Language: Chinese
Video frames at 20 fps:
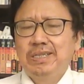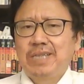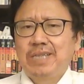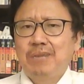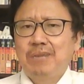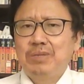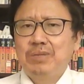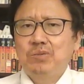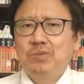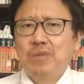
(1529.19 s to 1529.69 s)

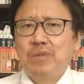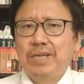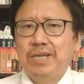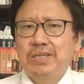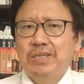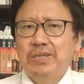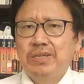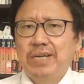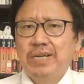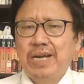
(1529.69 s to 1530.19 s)
他们转
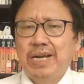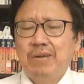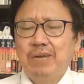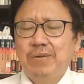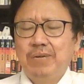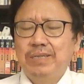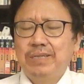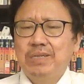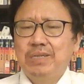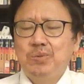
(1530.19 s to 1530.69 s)
移到海
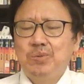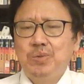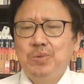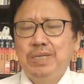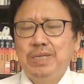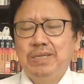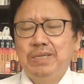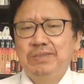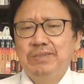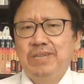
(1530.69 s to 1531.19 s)
外的
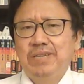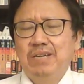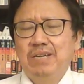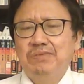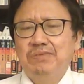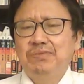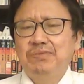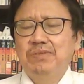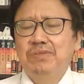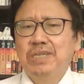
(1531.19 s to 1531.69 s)
巨额
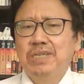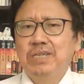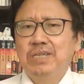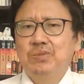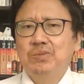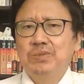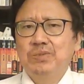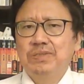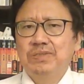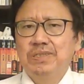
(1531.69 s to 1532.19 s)
偿富，可
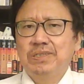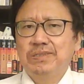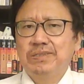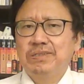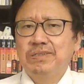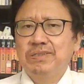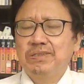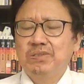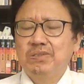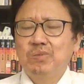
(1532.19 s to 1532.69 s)
以说是一
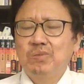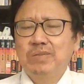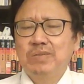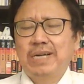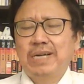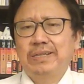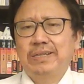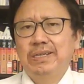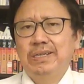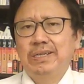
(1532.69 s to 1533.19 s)
次重
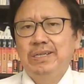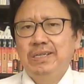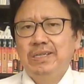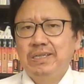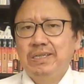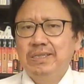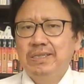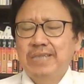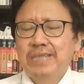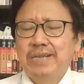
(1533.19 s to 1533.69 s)
大的
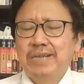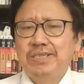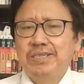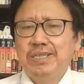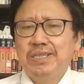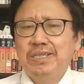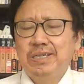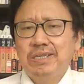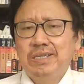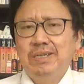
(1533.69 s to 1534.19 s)
核打
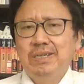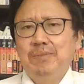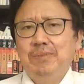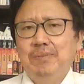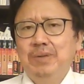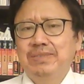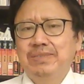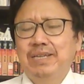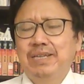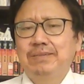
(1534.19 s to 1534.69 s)
击、核
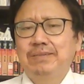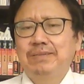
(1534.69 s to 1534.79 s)
爆炸。